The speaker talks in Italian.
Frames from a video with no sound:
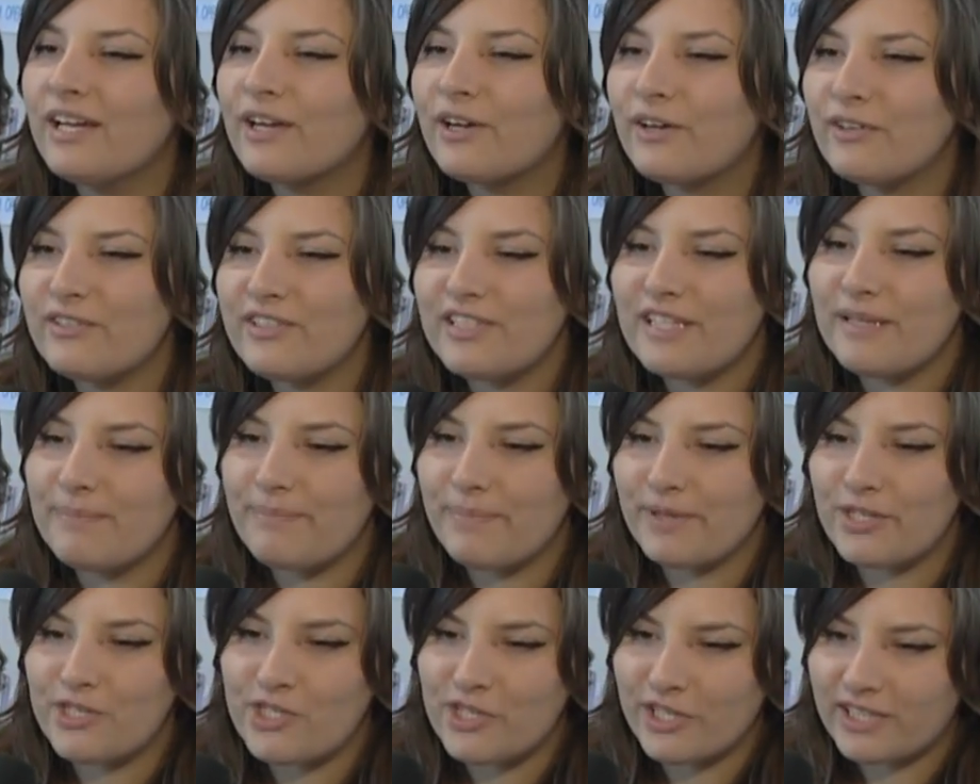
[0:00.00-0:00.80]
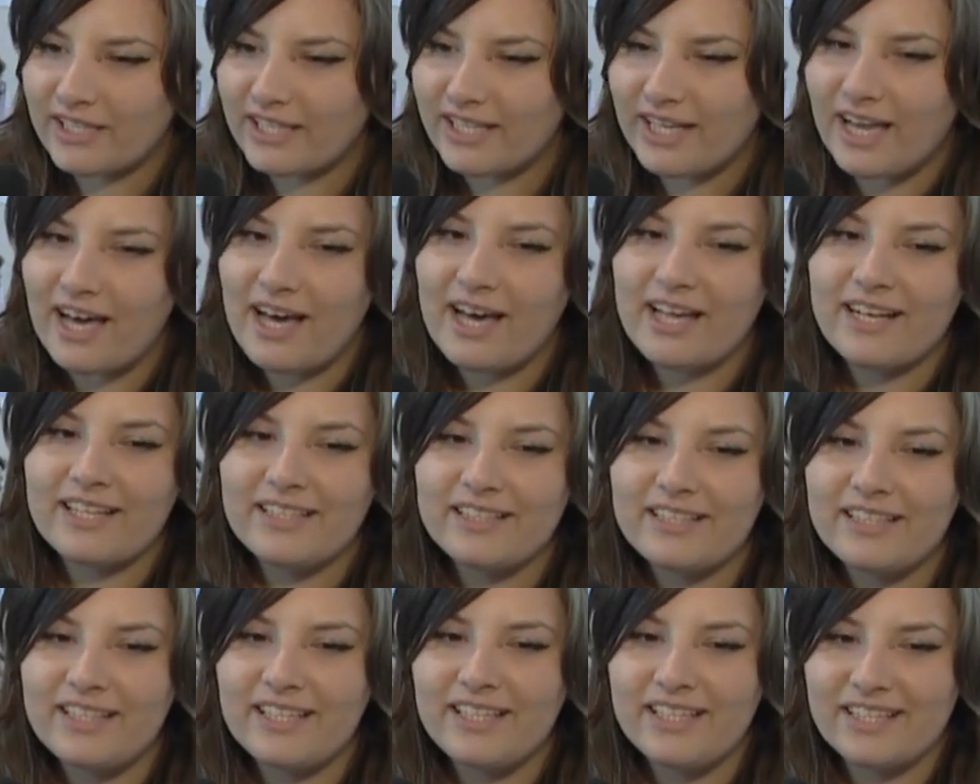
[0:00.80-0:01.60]
così per cercare
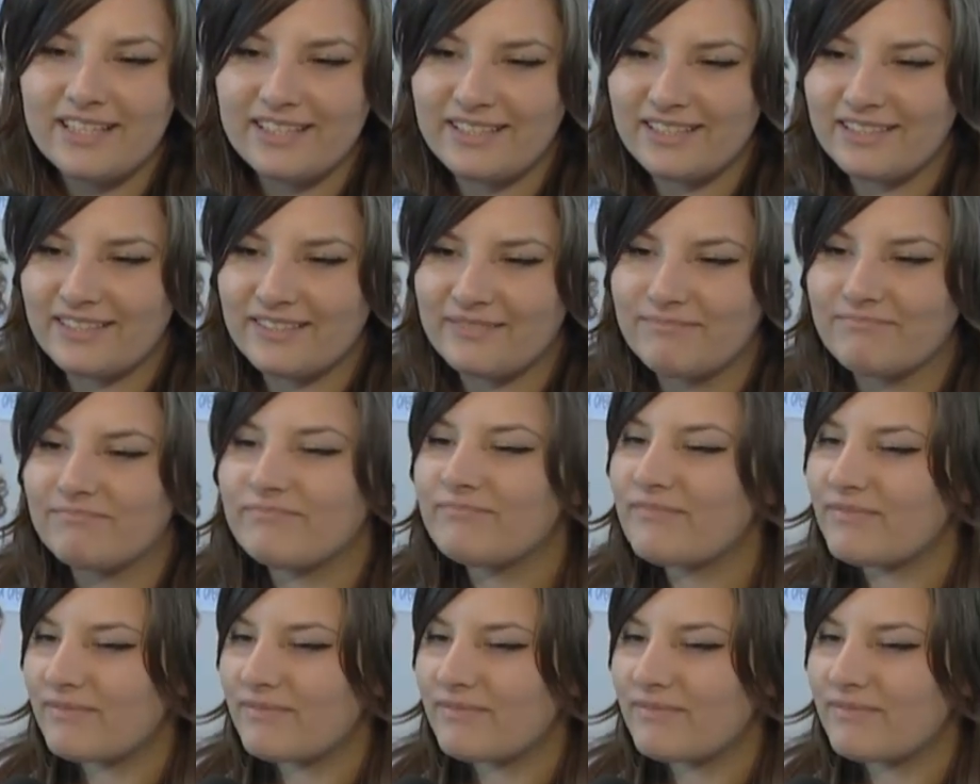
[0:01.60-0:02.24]
di eh,